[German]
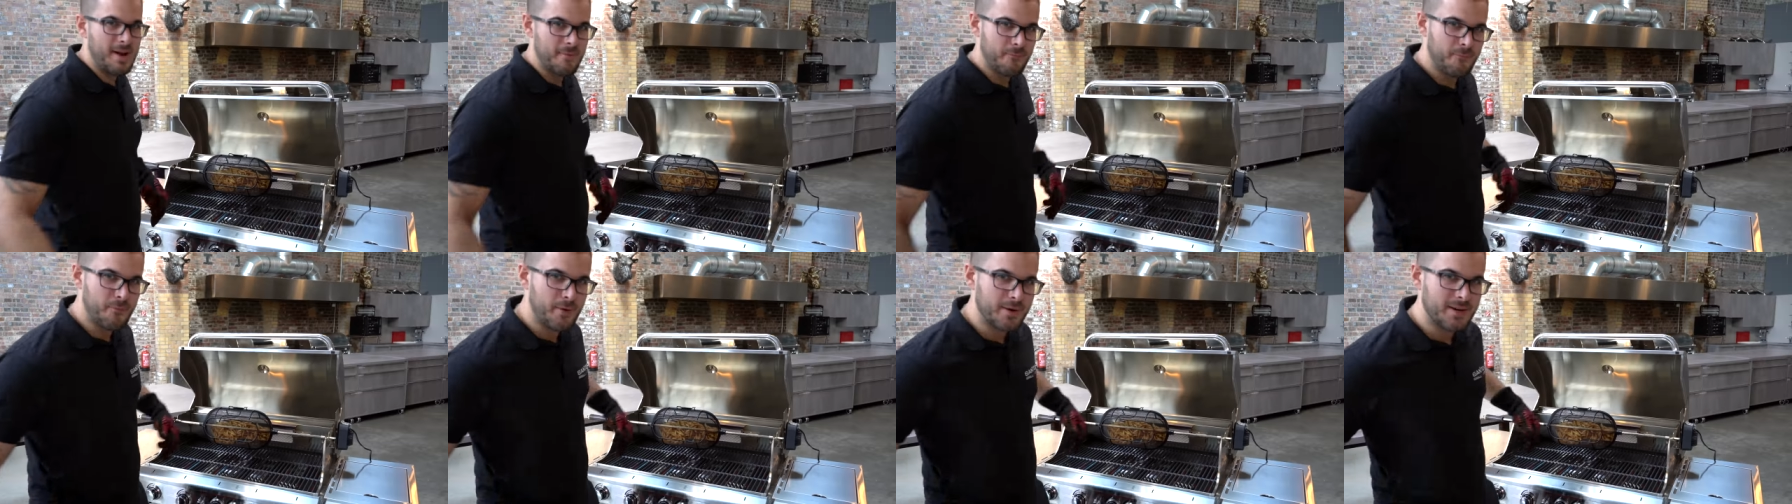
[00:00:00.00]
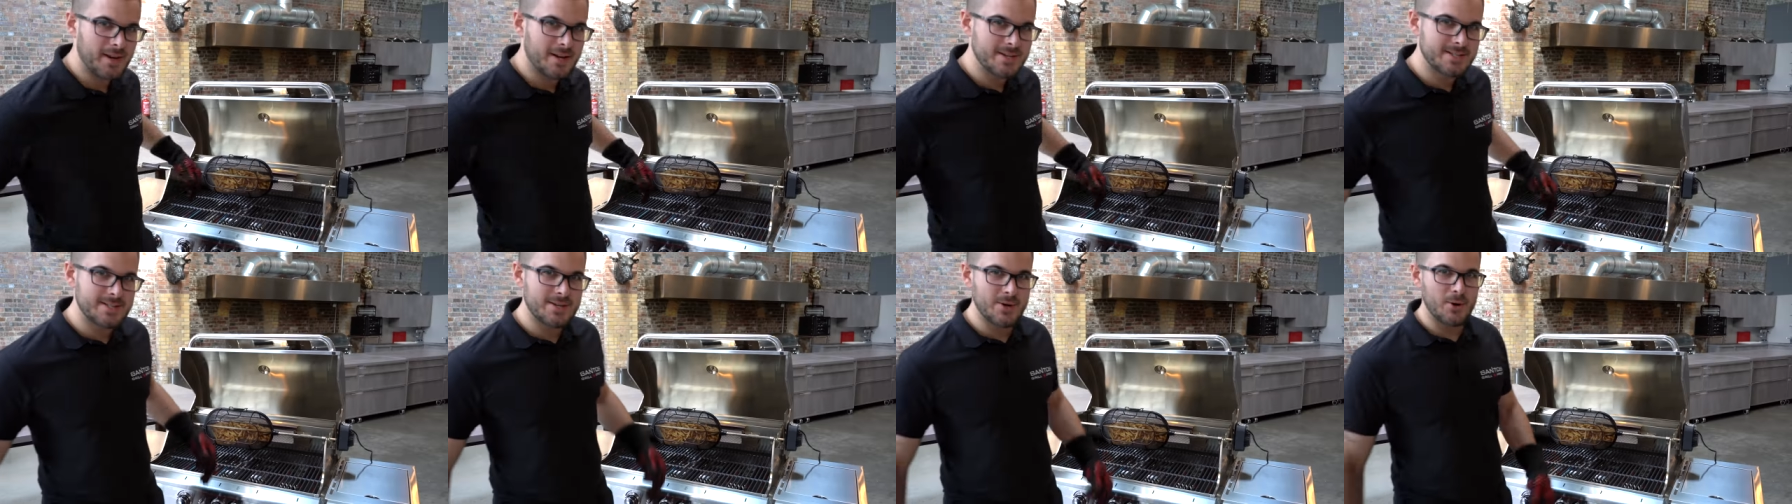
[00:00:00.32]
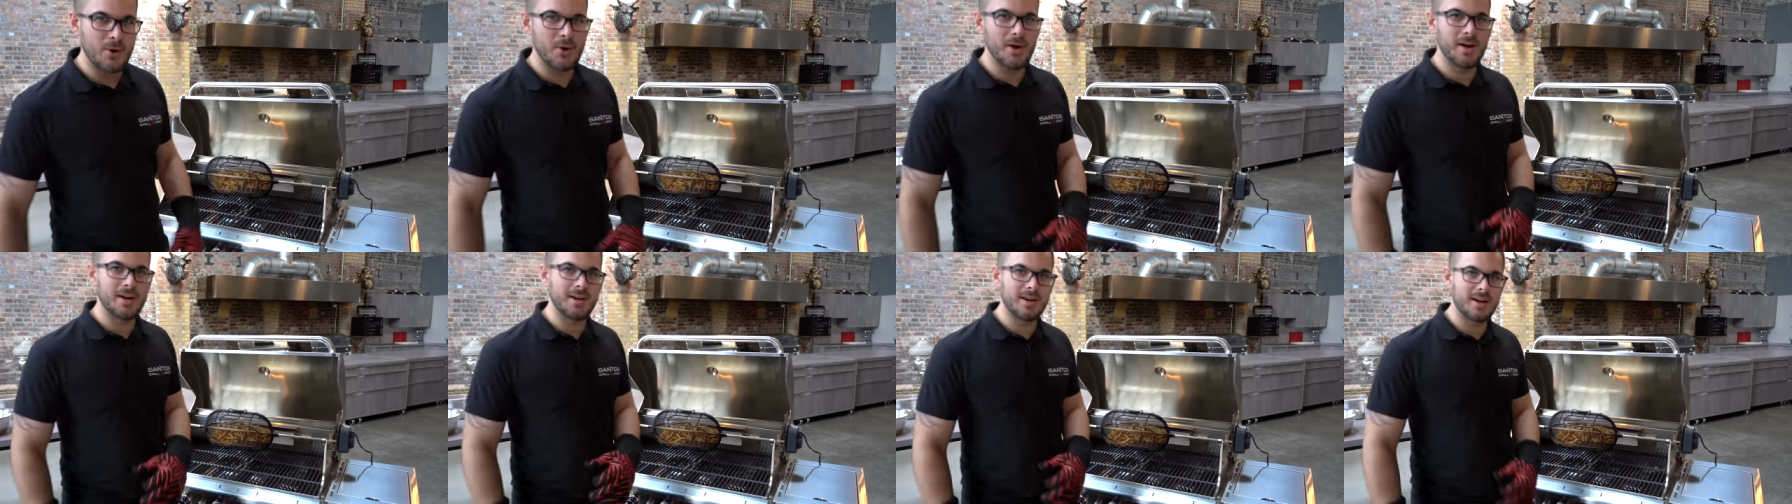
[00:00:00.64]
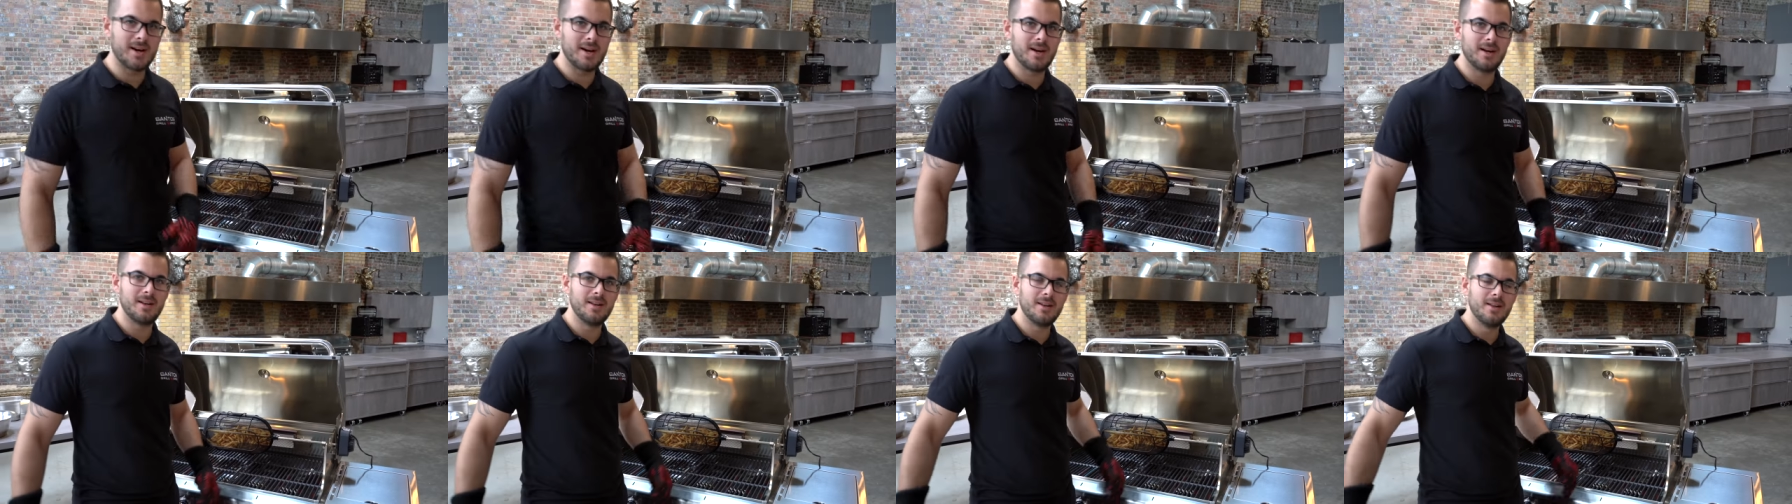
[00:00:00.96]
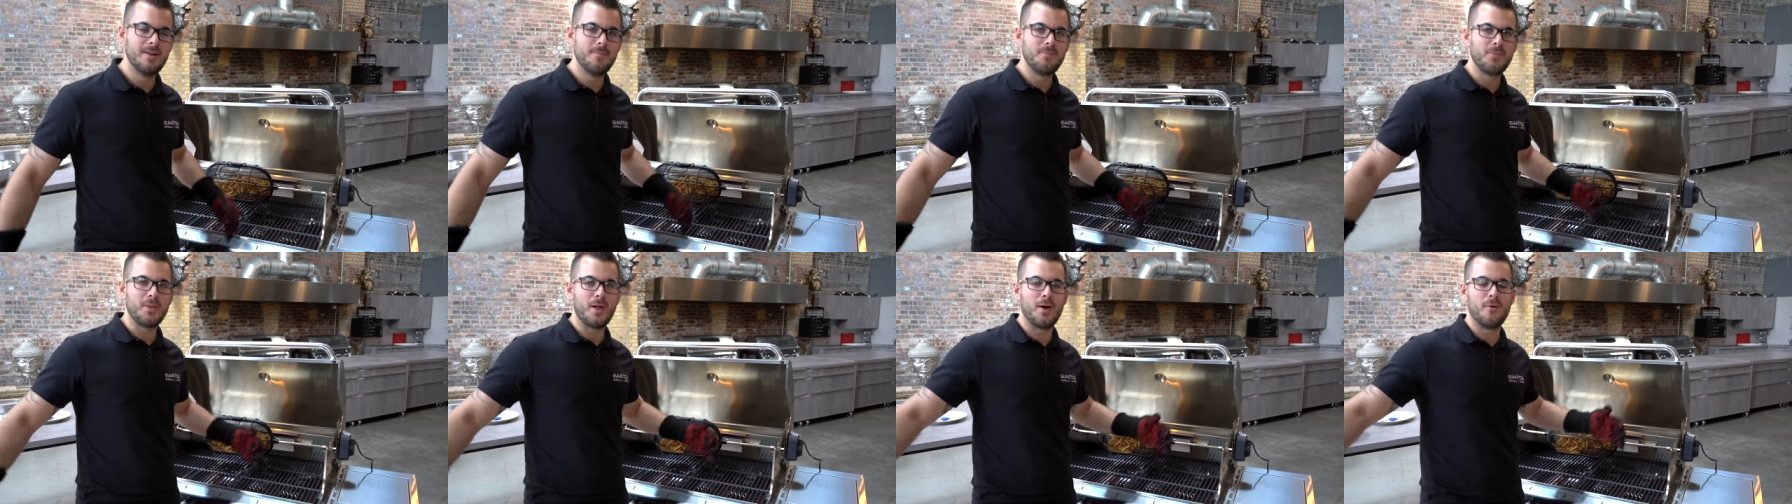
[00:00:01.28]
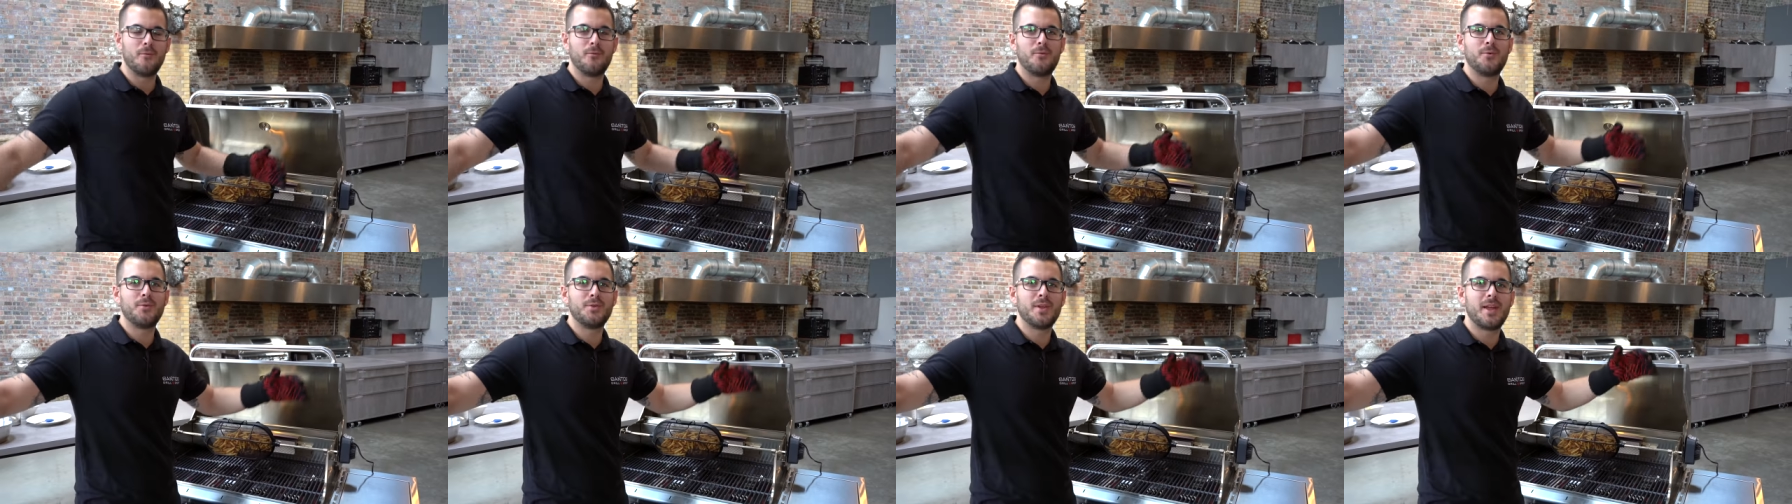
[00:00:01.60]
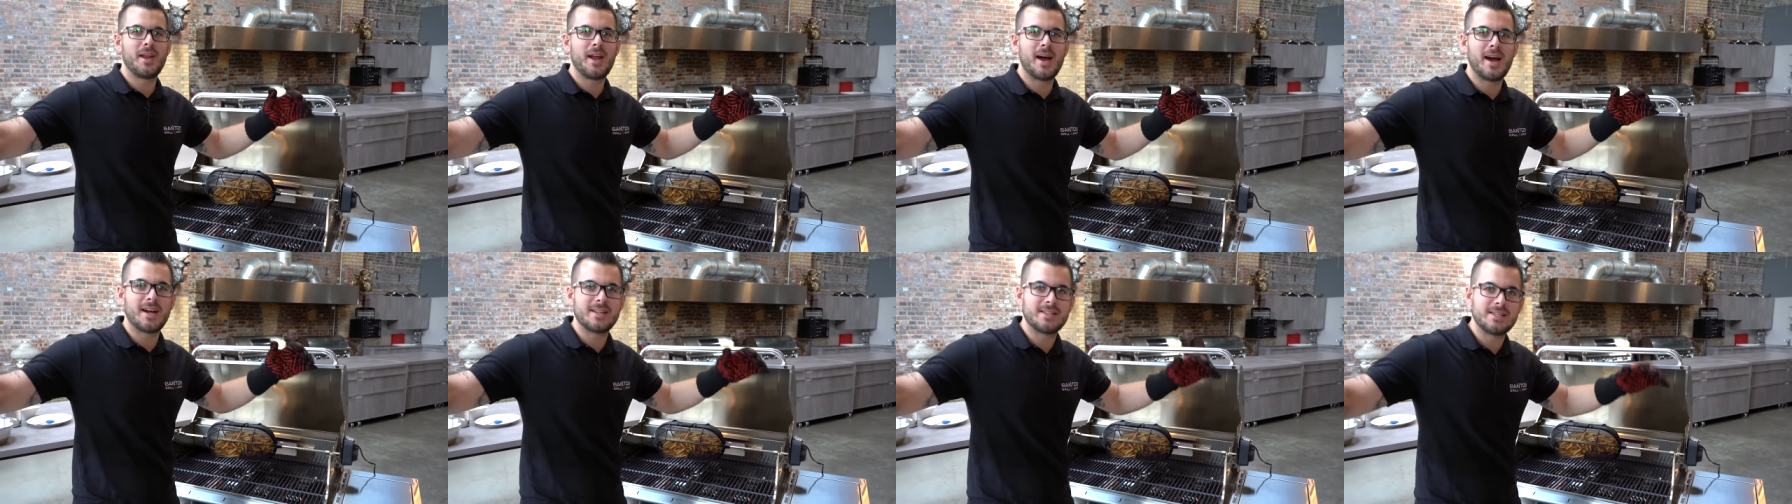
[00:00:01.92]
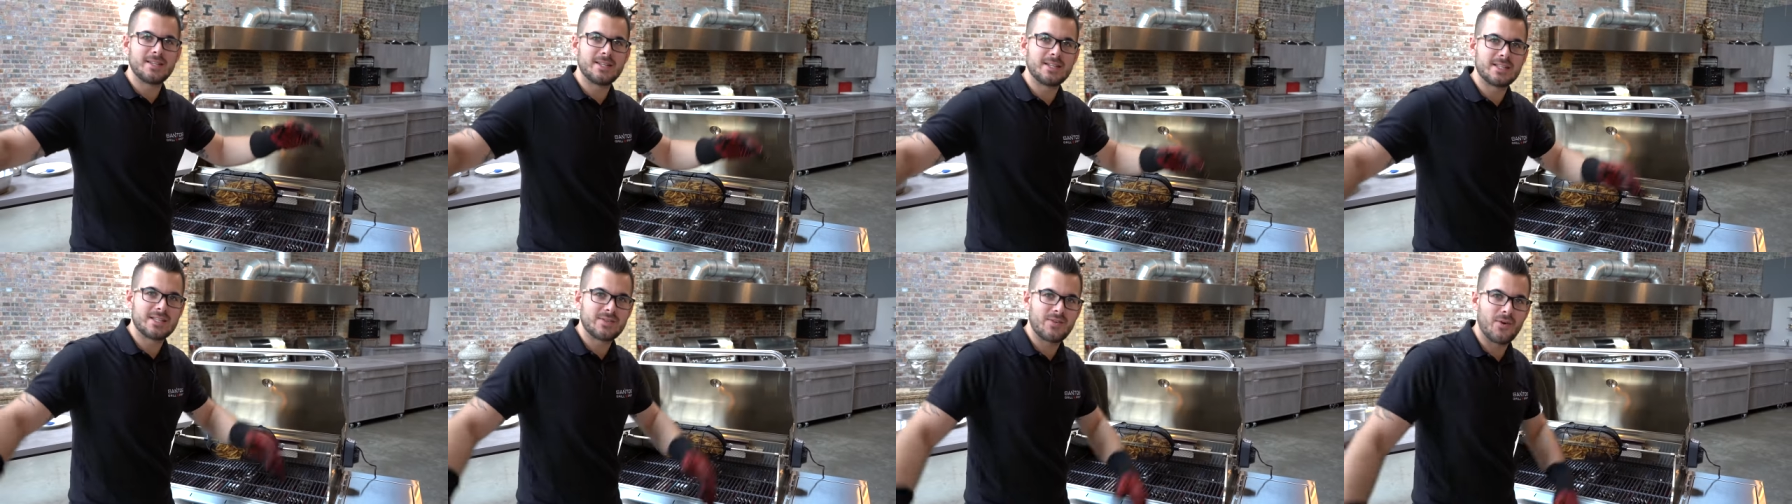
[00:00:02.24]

einfach, dass ihr euren Grill auf 180,